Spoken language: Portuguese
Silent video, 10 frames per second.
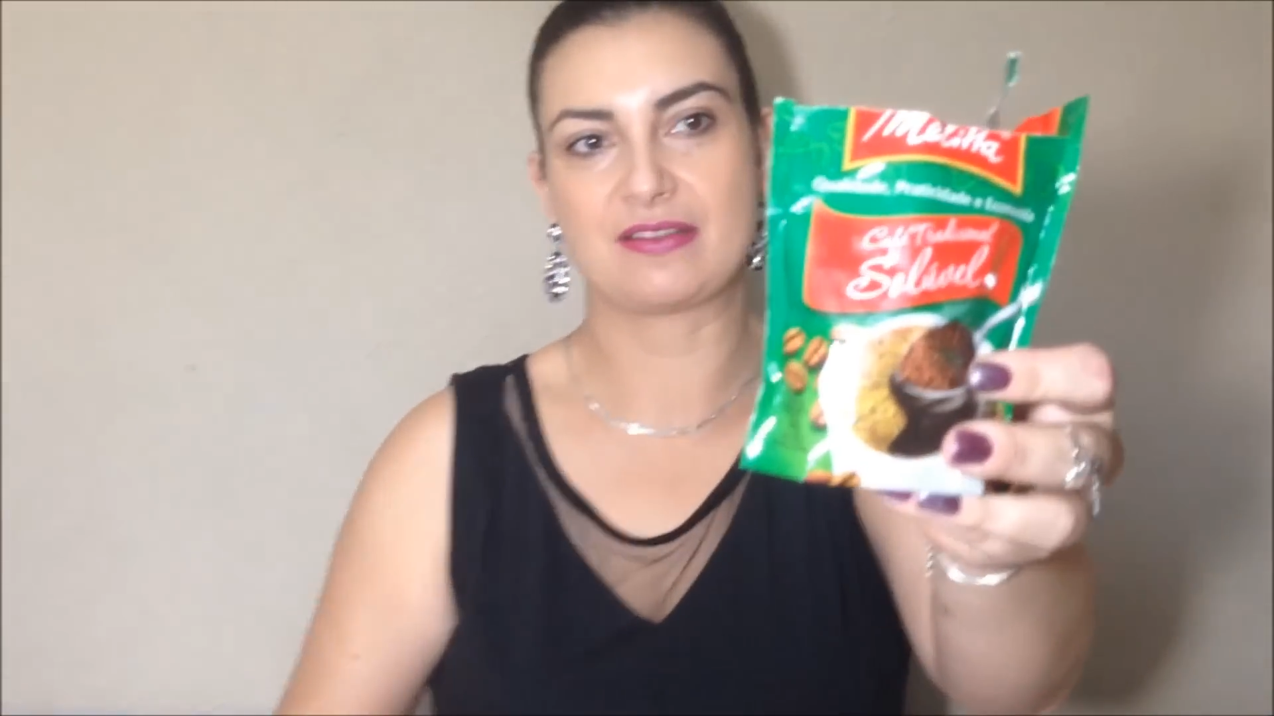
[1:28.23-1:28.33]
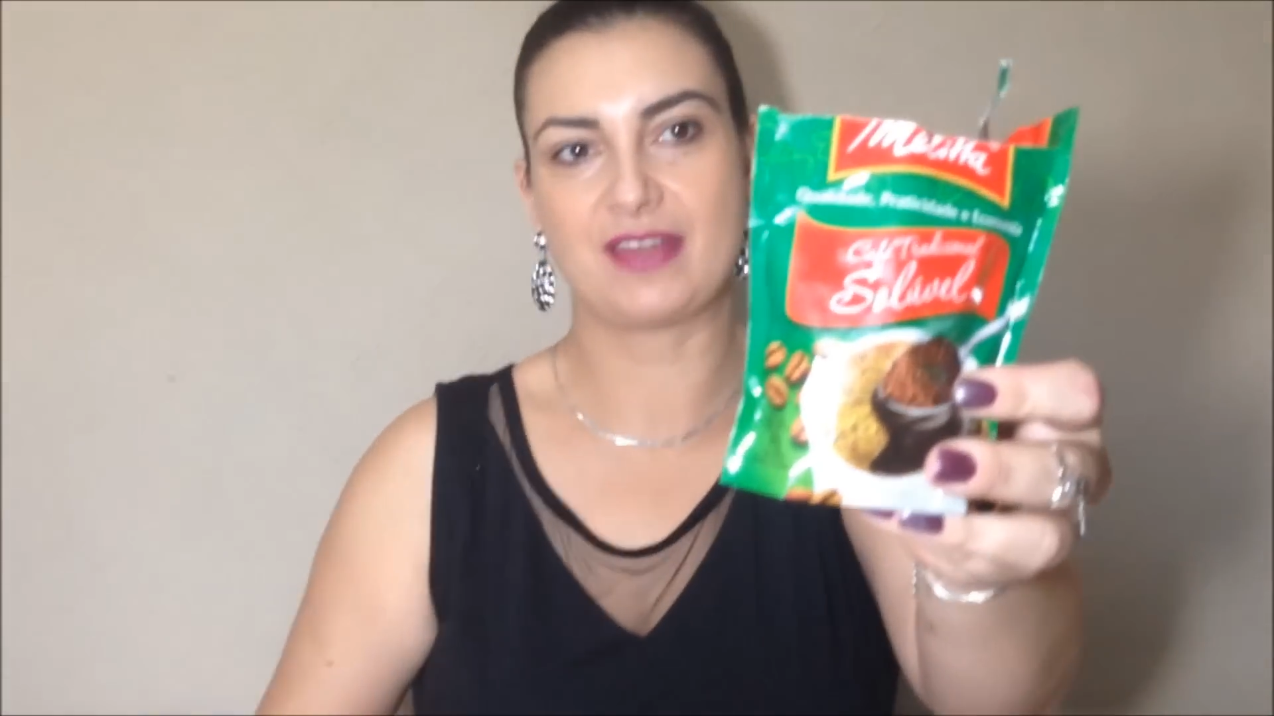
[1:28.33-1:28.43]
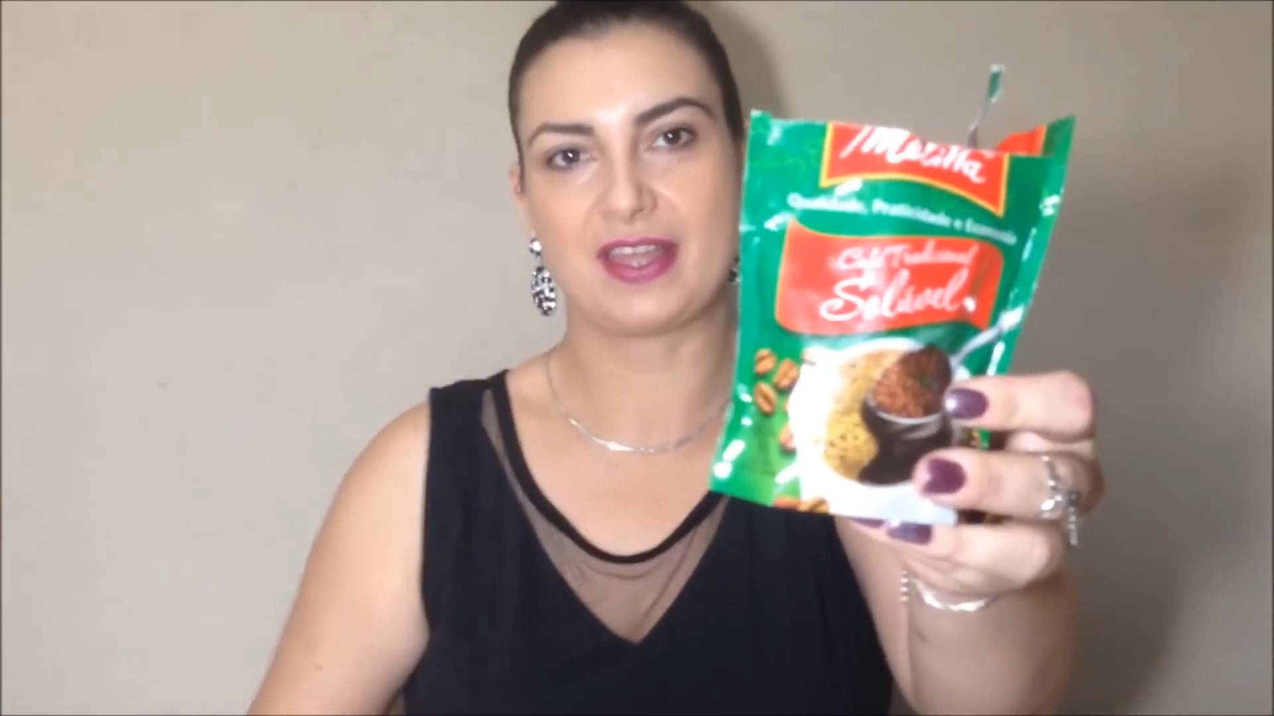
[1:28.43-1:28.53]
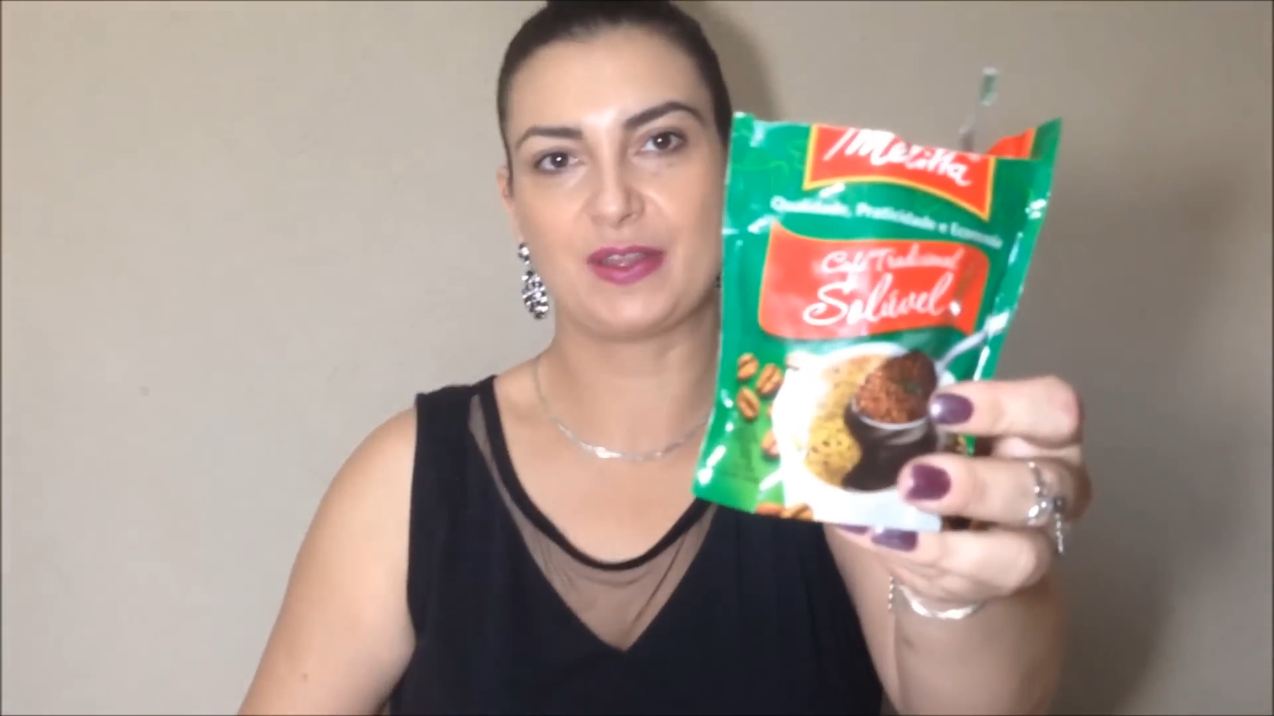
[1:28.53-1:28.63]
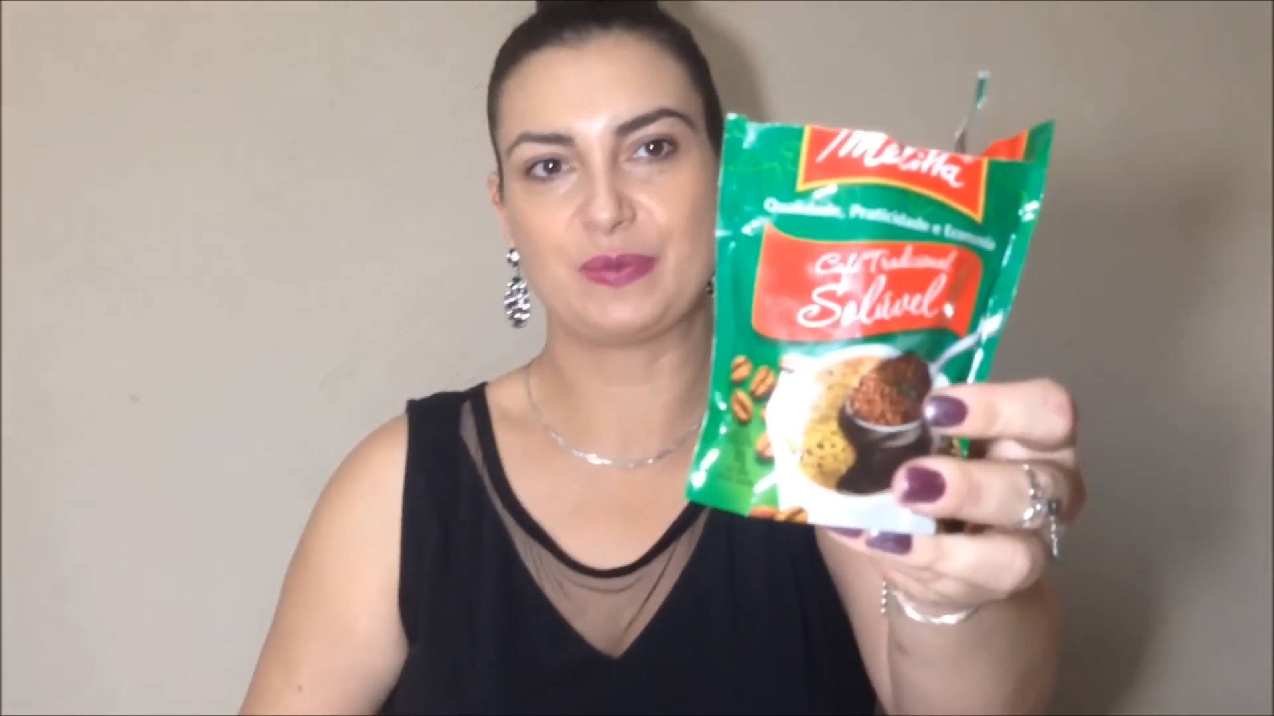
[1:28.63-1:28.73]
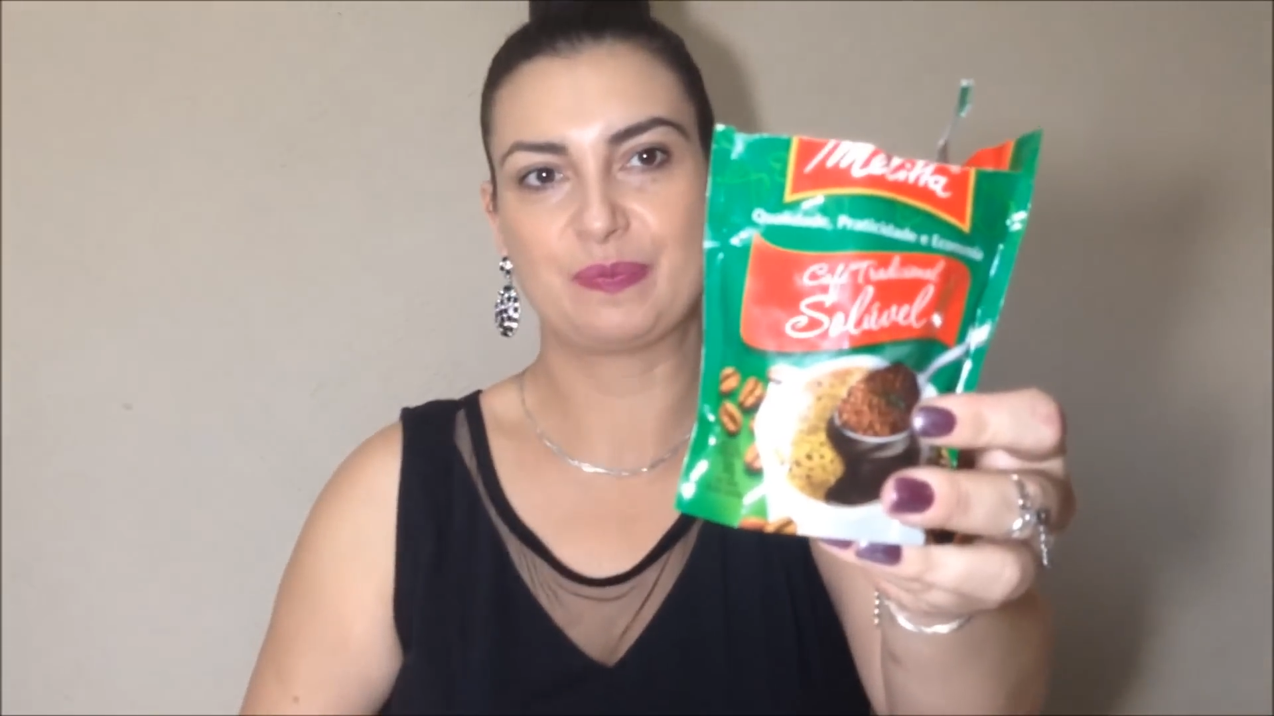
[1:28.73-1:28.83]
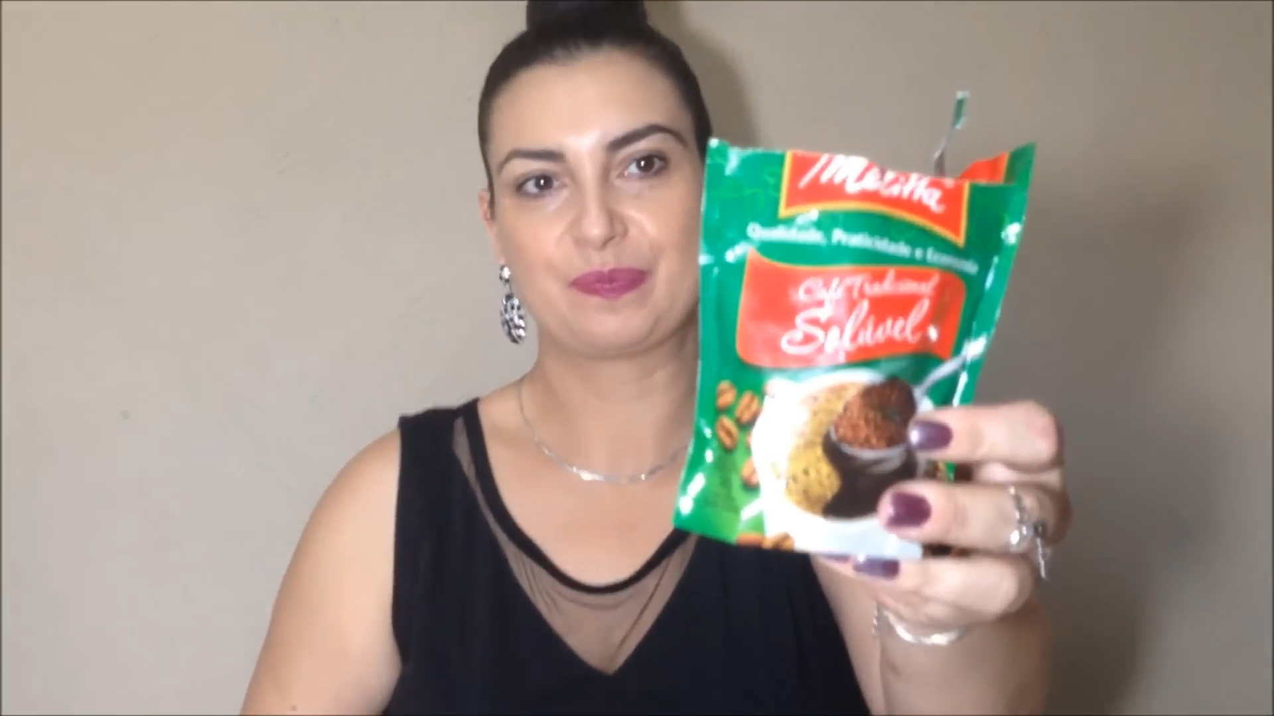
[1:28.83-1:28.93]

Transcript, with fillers: tá bem?